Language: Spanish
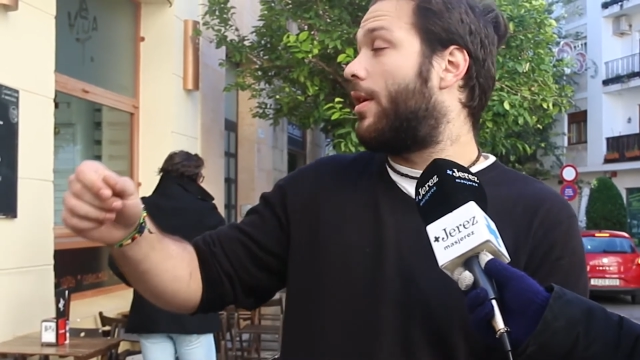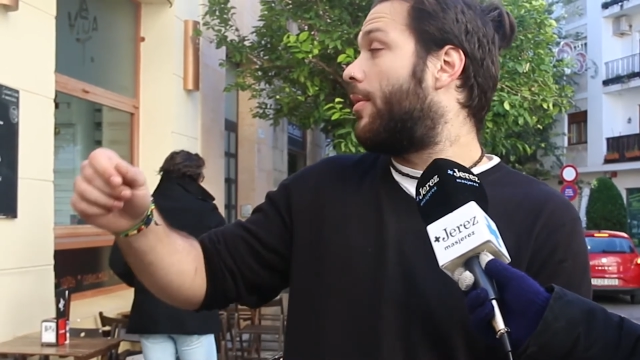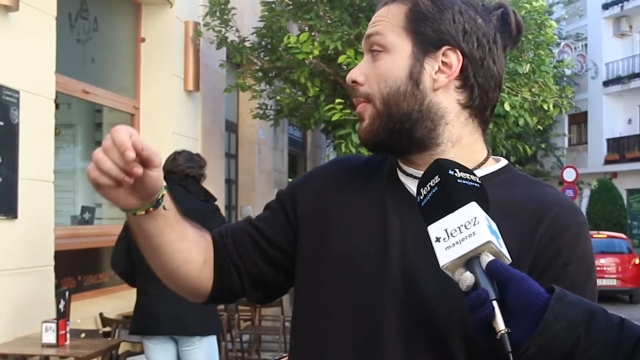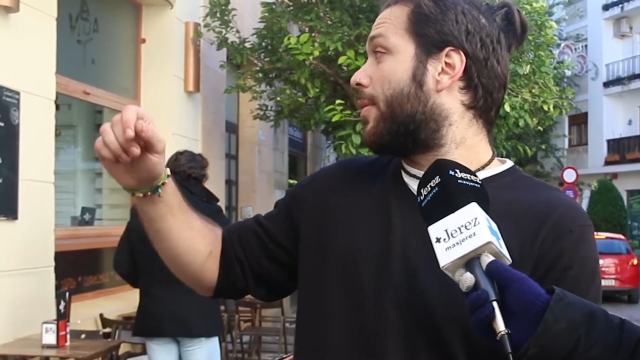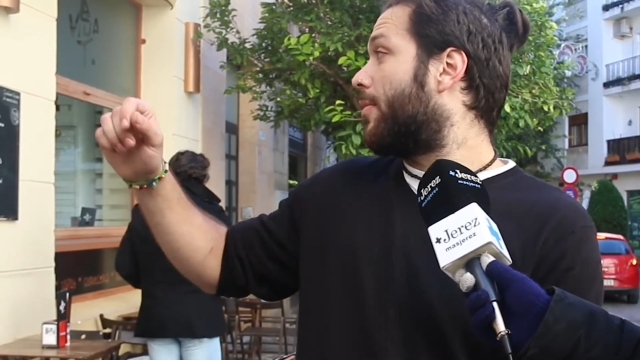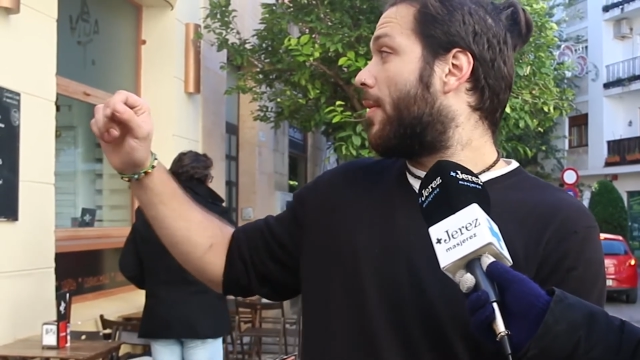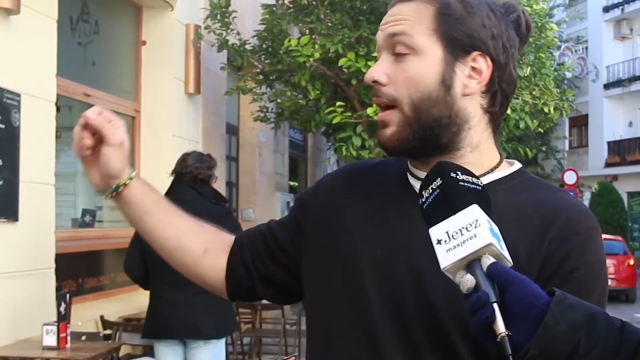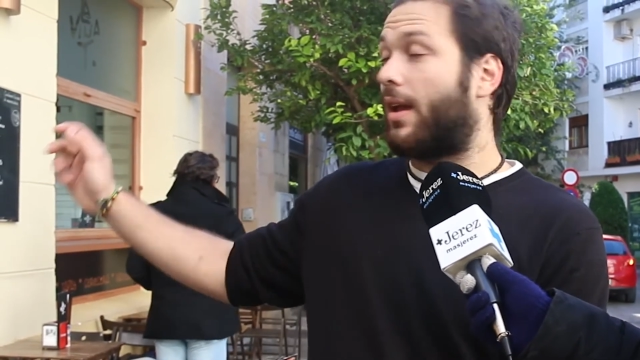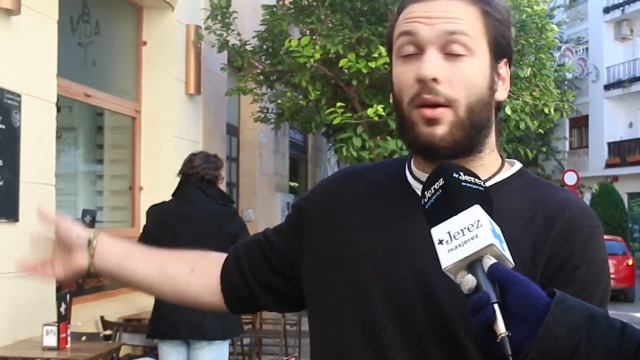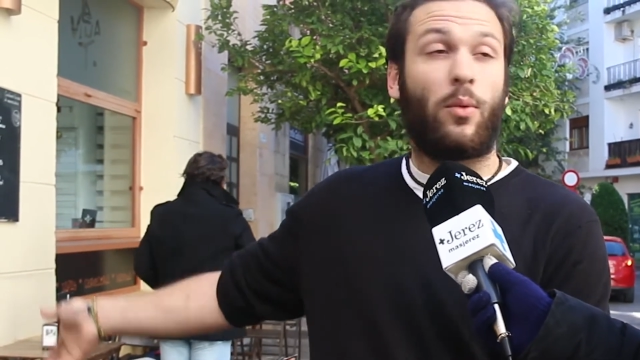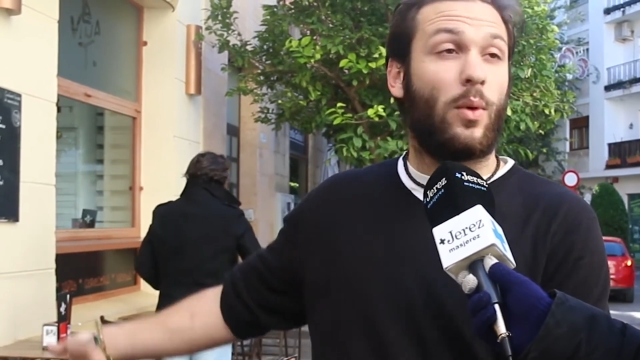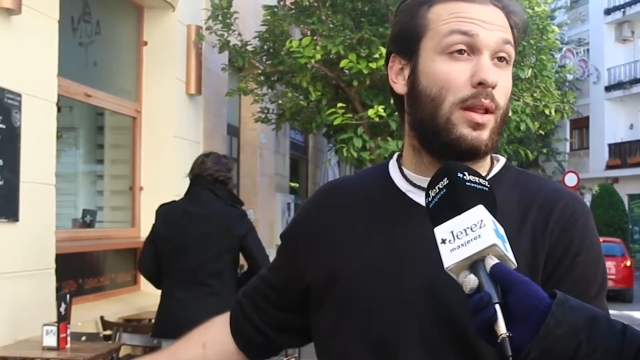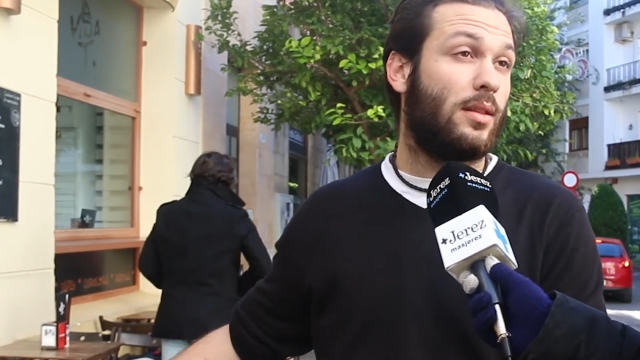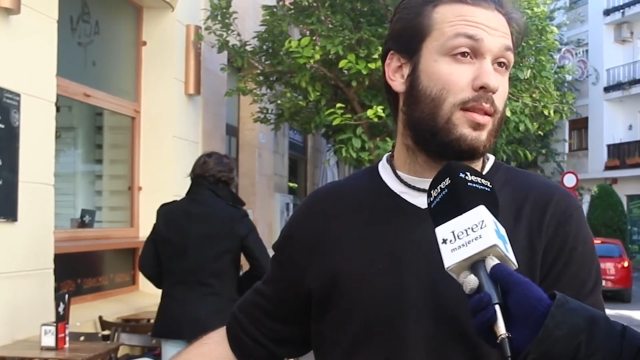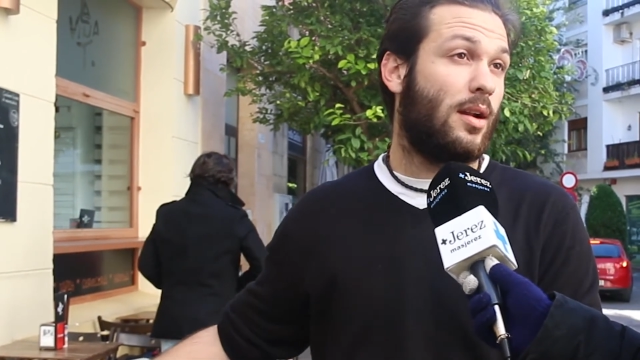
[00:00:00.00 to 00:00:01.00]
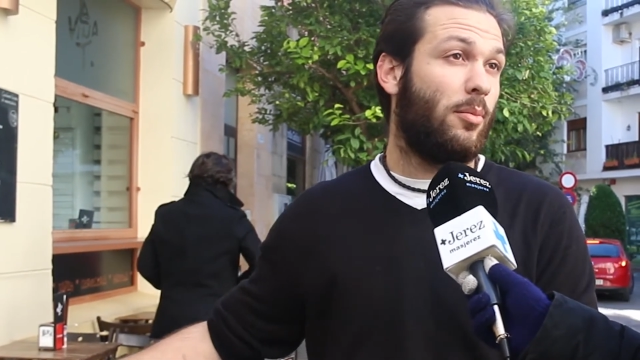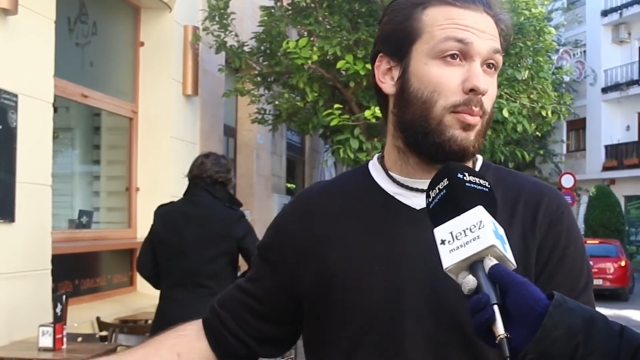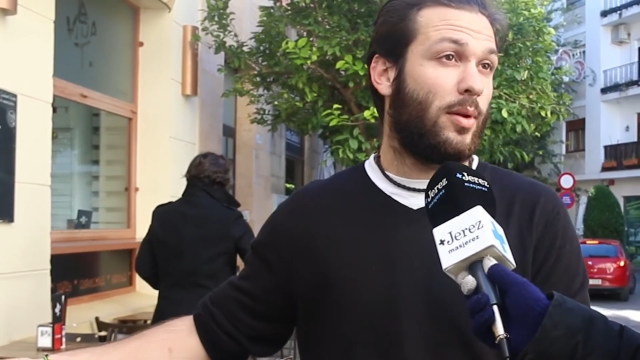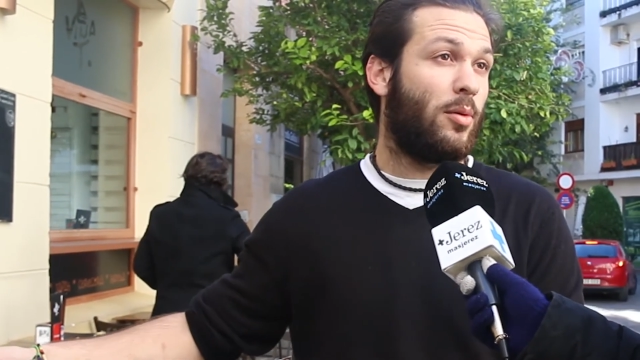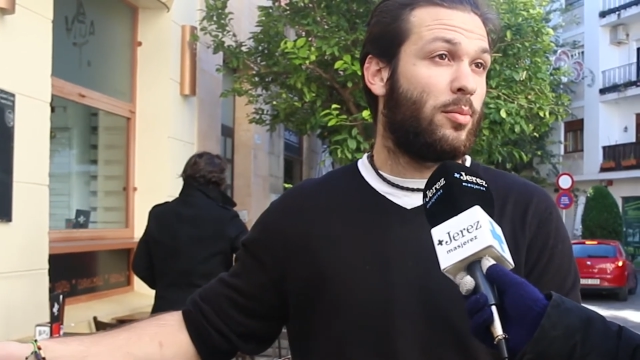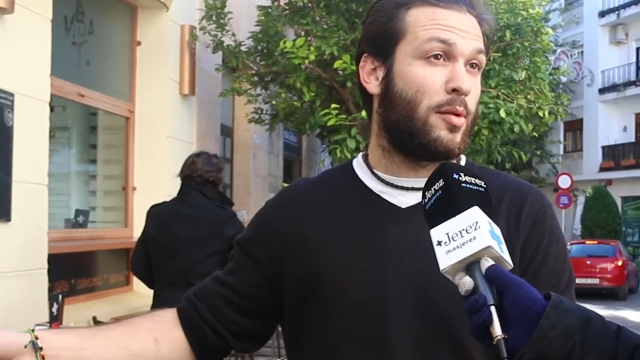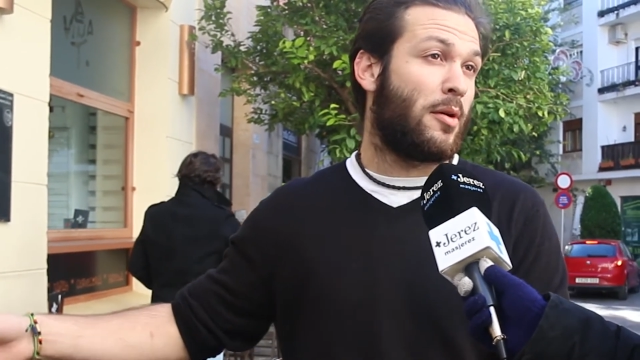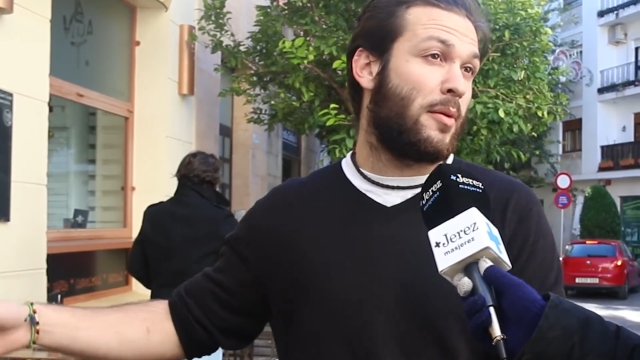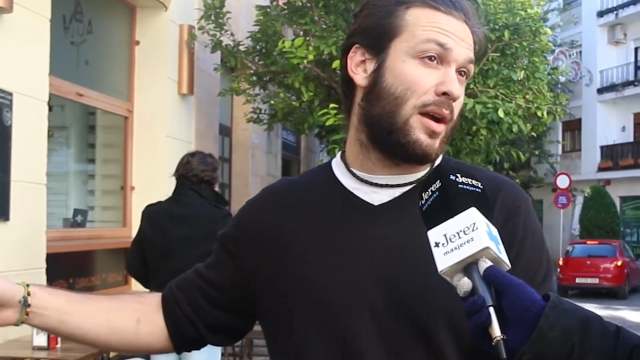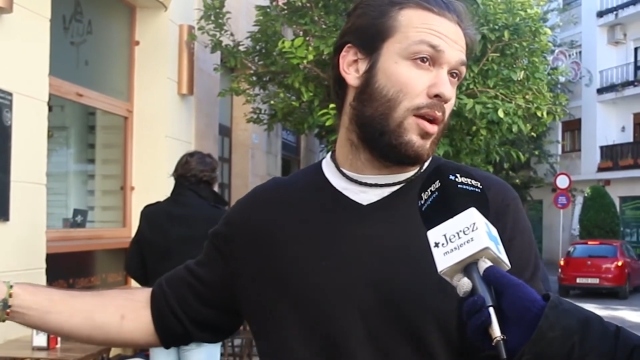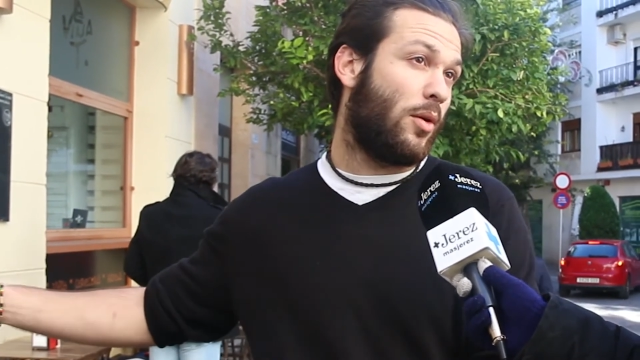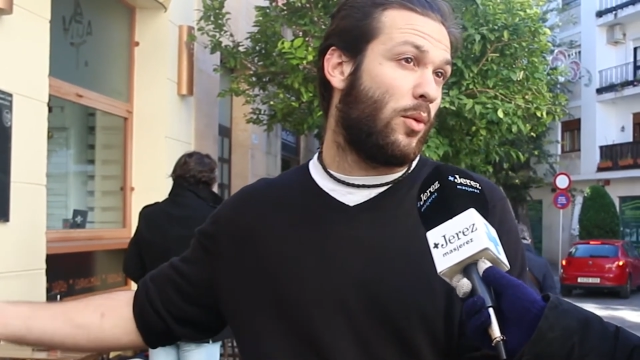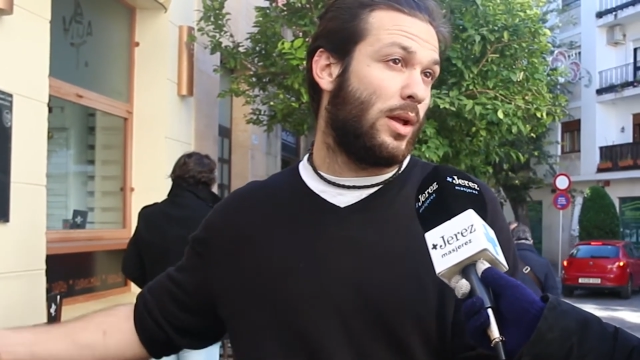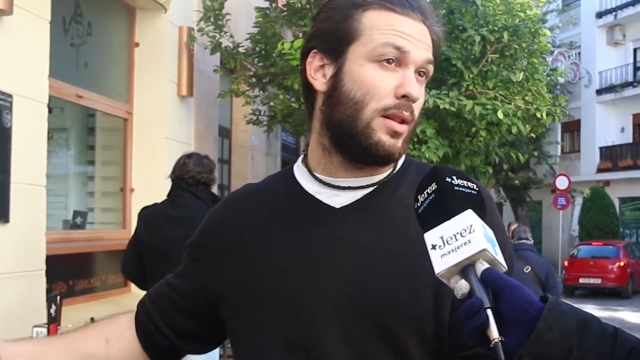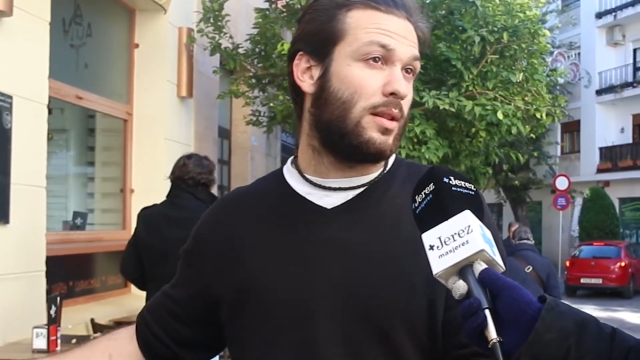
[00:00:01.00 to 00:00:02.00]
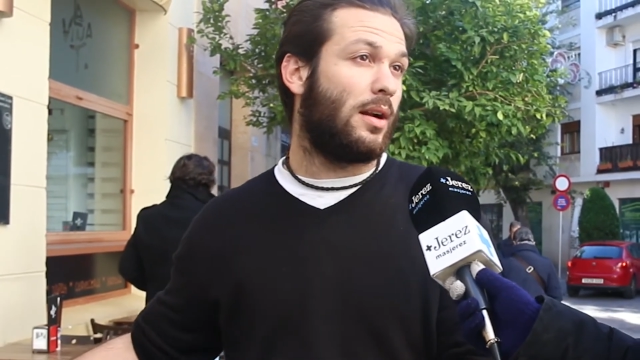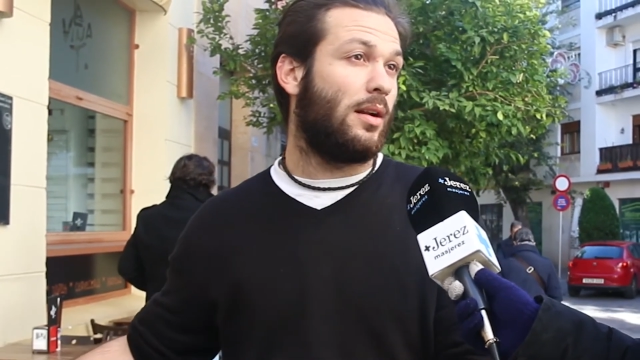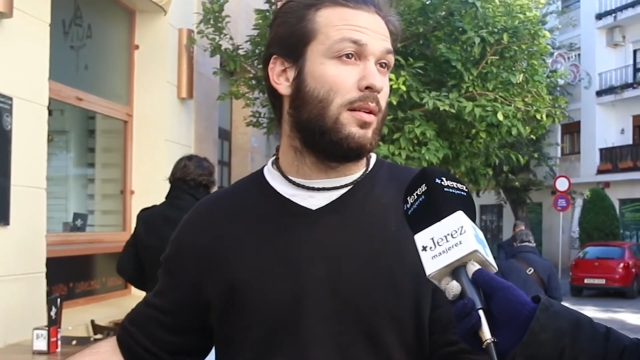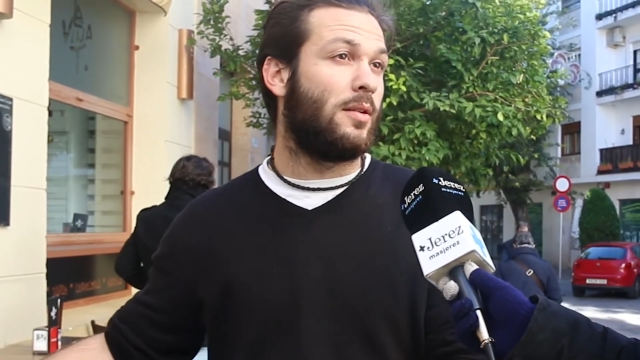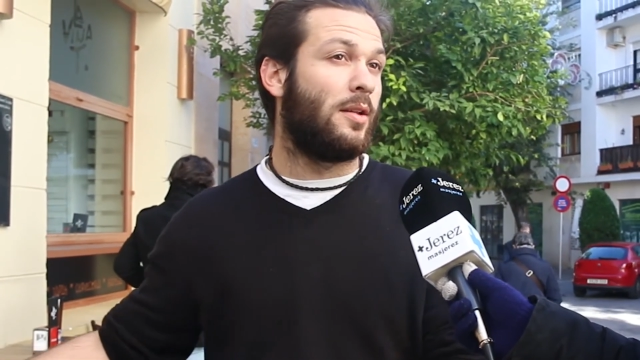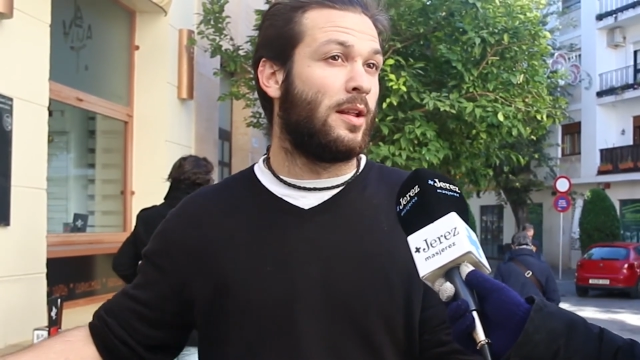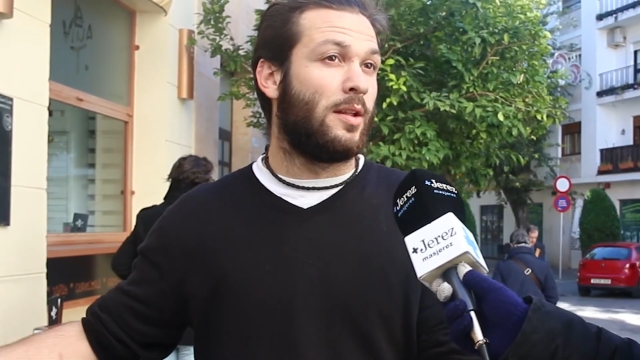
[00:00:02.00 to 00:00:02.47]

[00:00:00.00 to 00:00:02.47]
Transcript: en el primer bar que encuentran, pero el primer bar que encuentran,